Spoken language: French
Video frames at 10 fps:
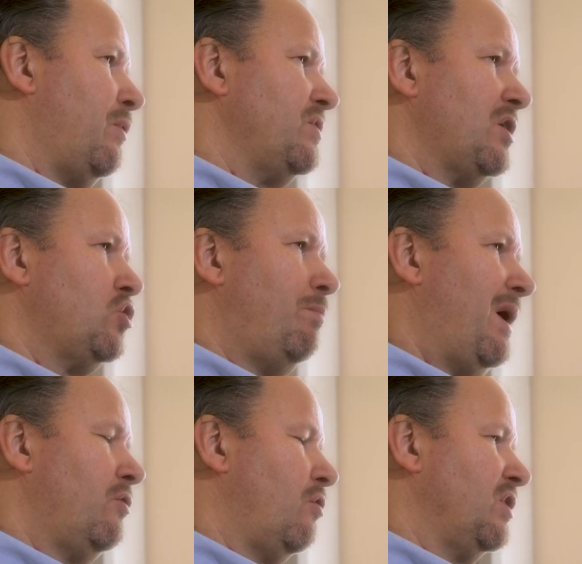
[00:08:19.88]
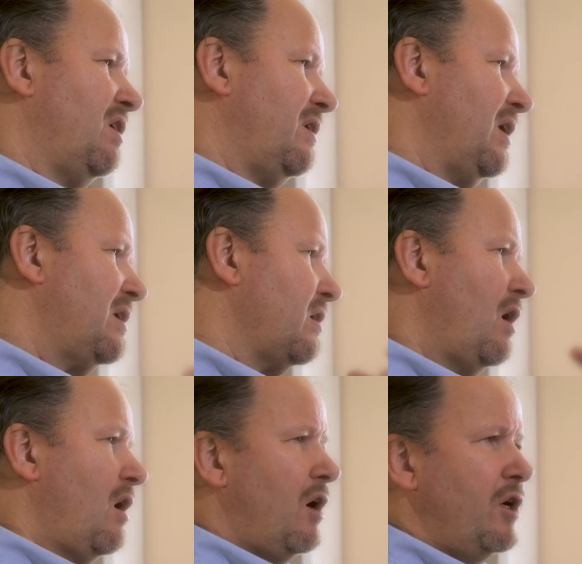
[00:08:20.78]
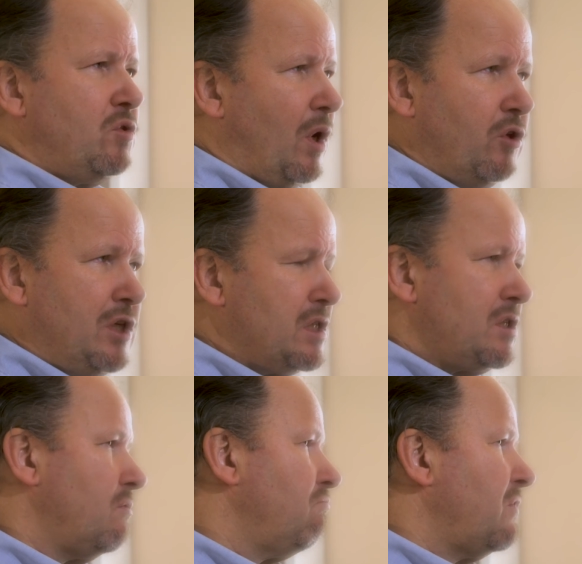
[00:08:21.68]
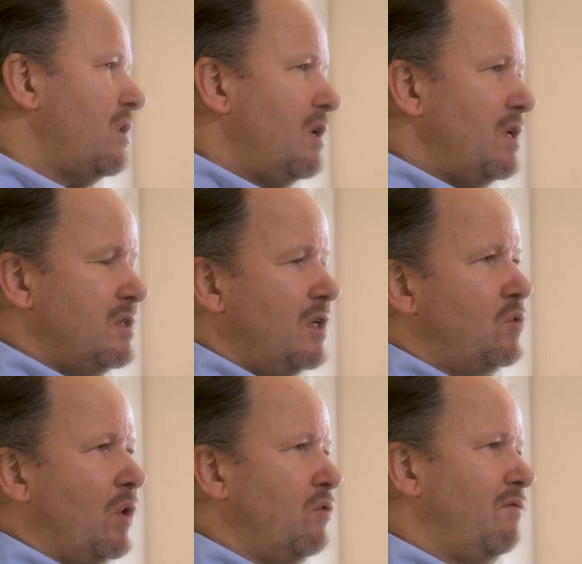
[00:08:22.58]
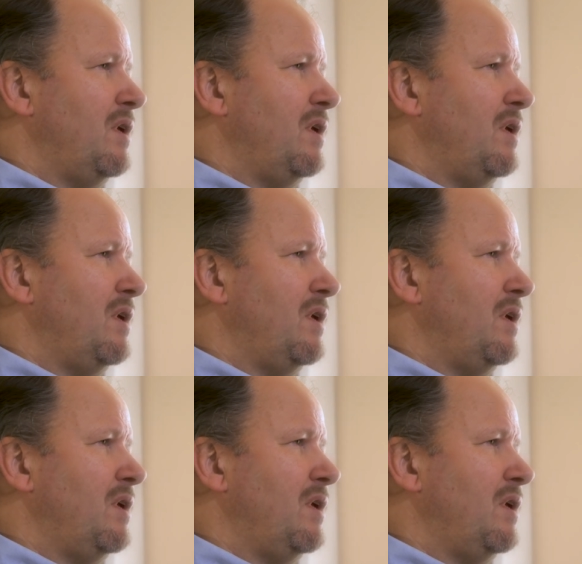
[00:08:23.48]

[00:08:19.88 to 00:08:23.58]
pour ça que je parle de Landévennec. L'histoire de Is, c'est l'histoire d'une